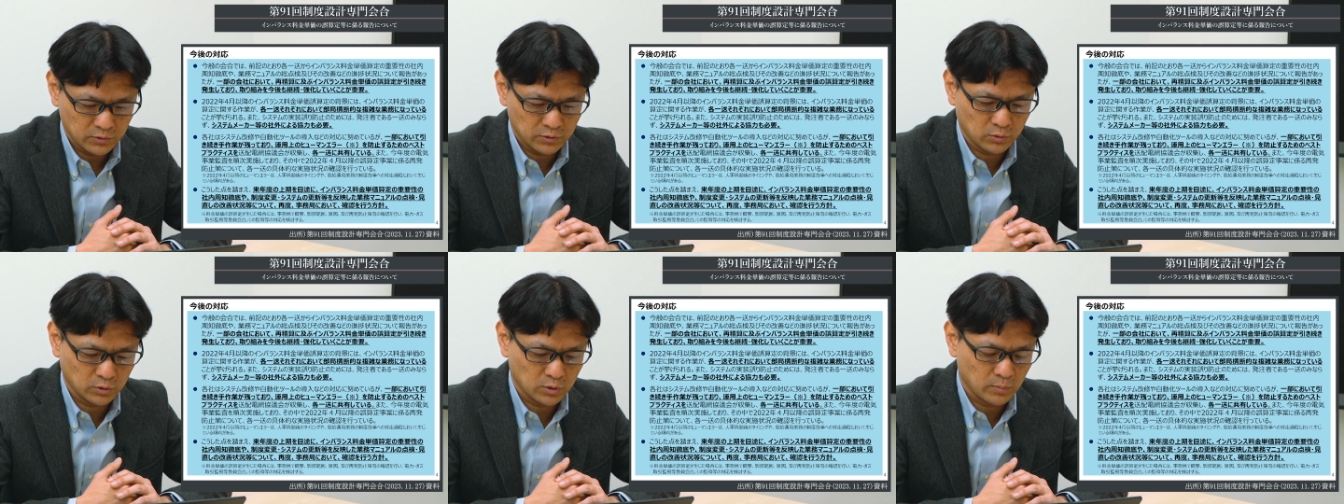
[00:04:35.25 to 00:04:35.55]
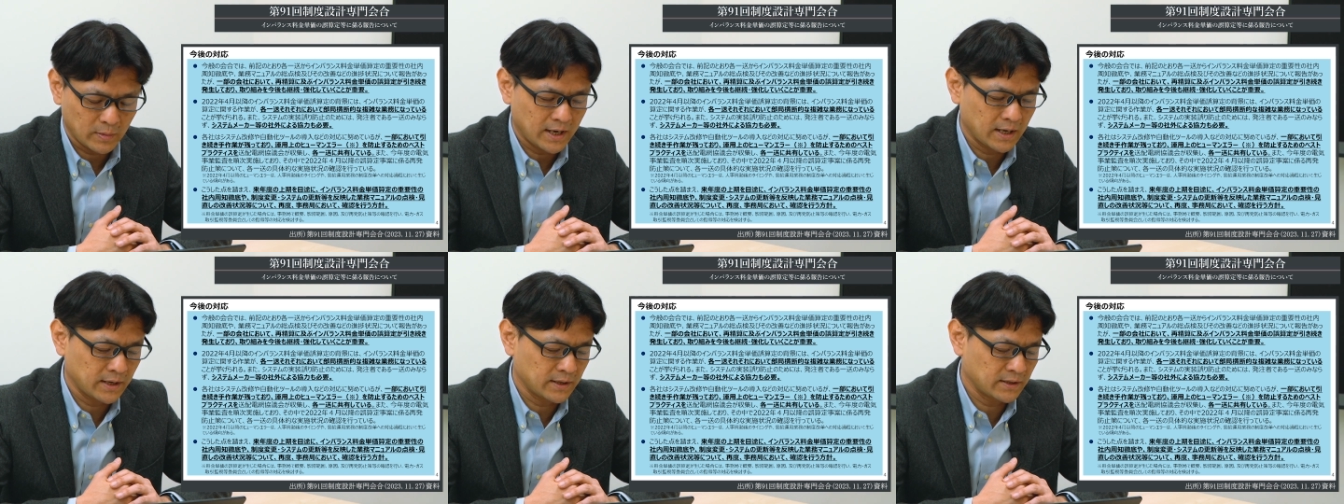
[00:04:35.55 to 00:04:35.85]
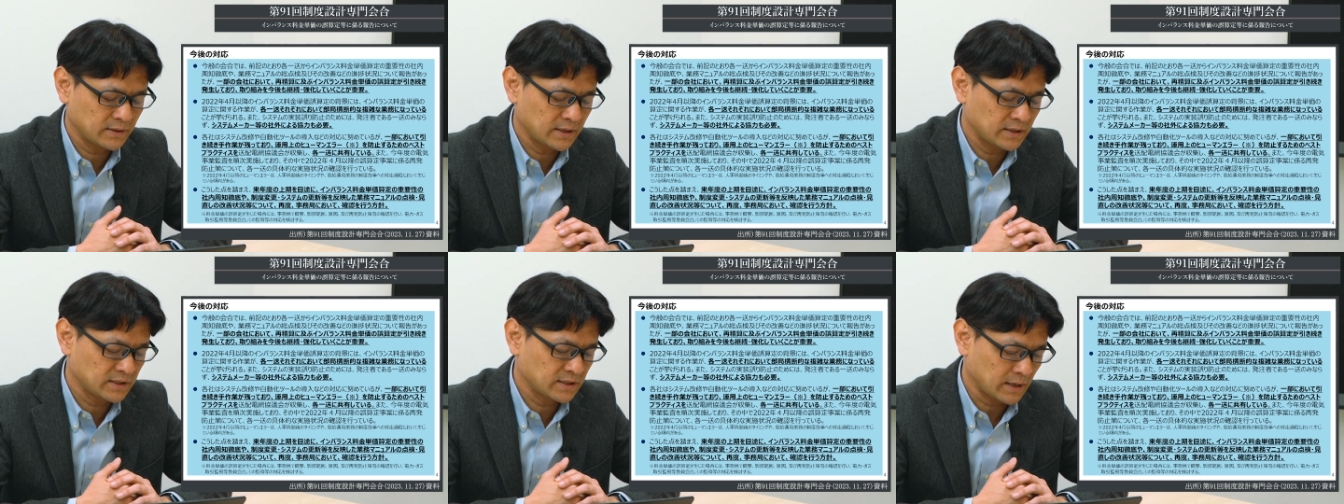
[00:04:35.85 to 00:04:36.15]
いうことも
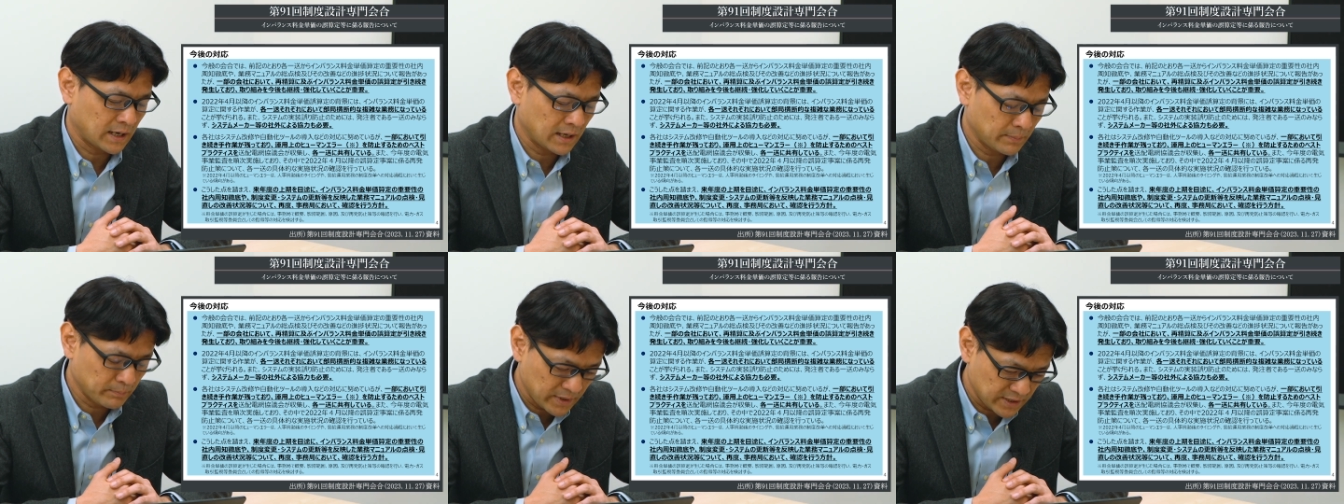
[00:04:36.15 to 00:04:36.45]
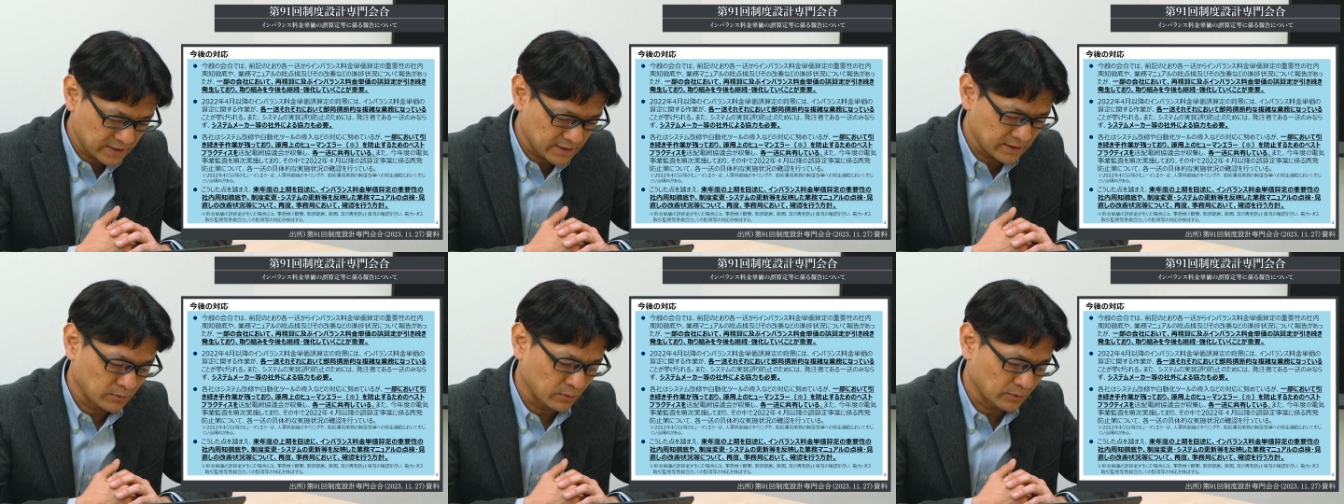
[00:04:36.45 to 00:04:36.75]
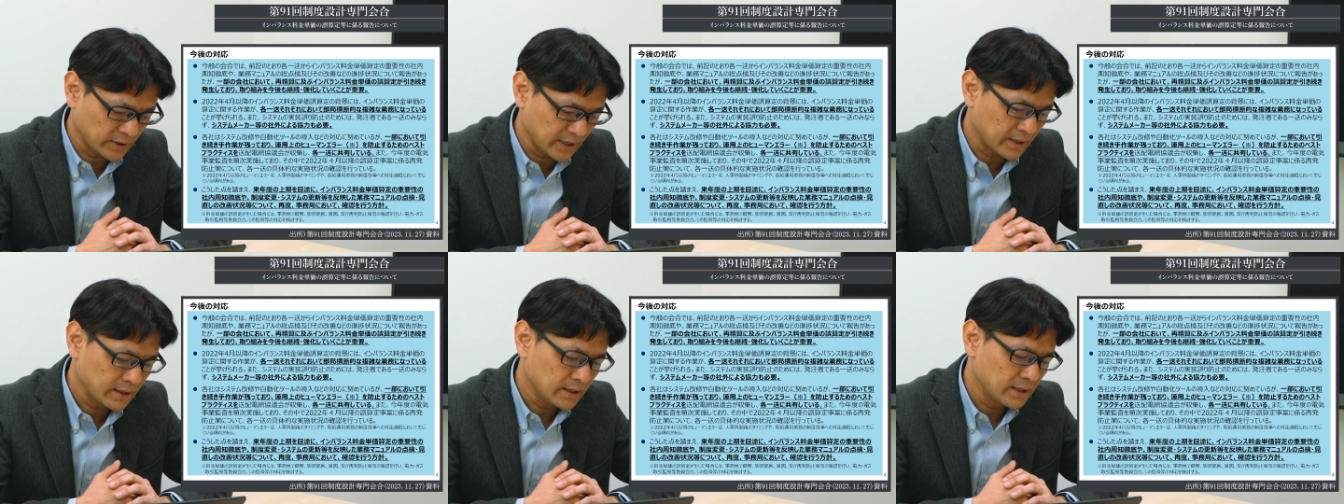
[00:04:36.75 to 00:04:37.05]
反映して、判明しているの
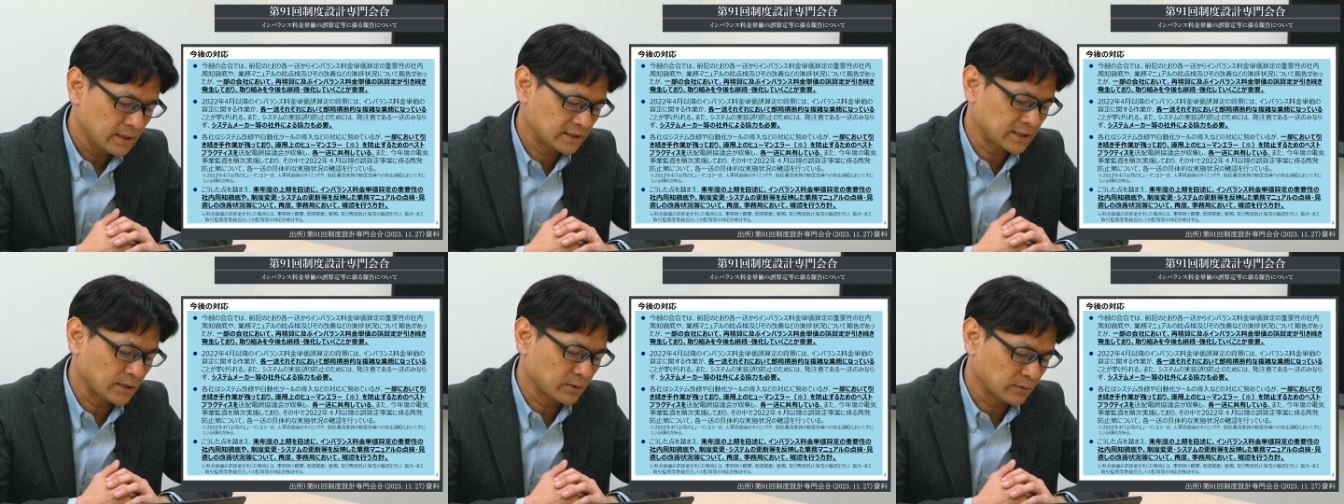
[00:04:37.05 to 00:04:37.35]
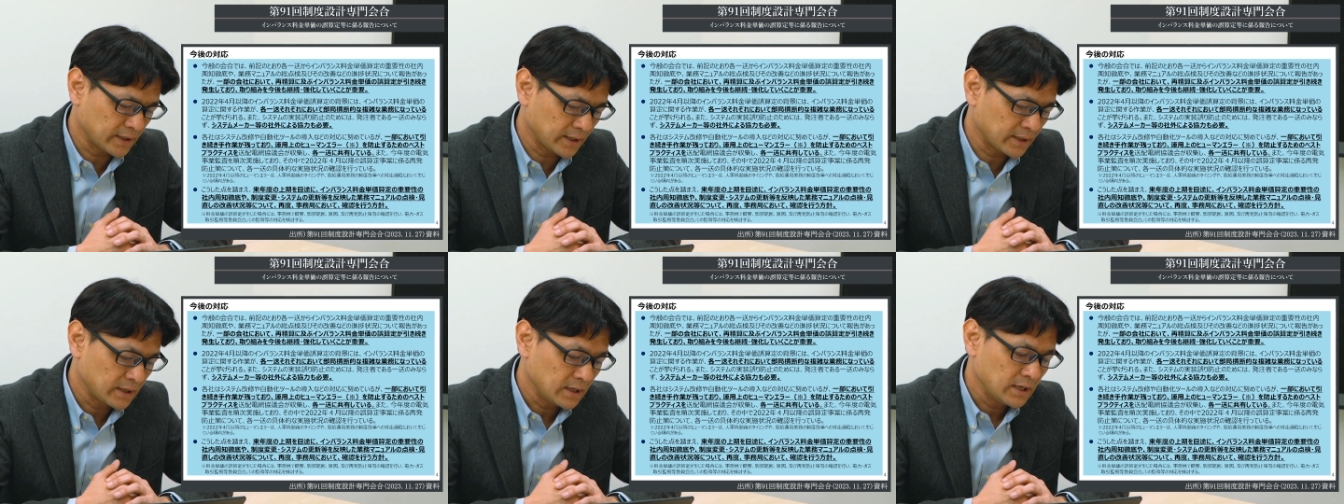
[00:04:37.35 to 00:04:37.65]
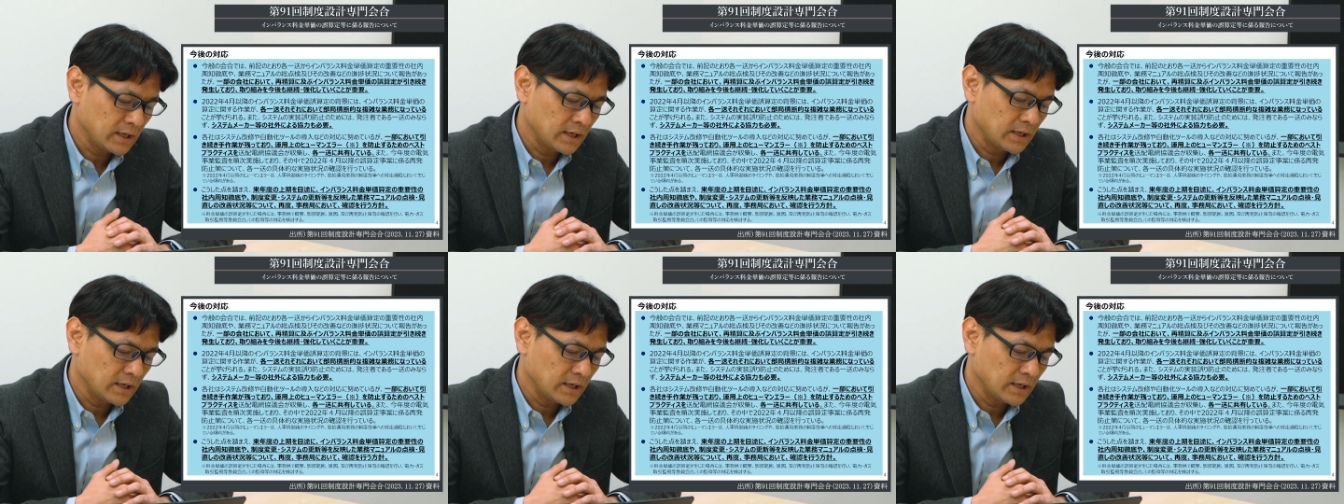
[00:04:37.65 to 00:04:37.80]
で、したので、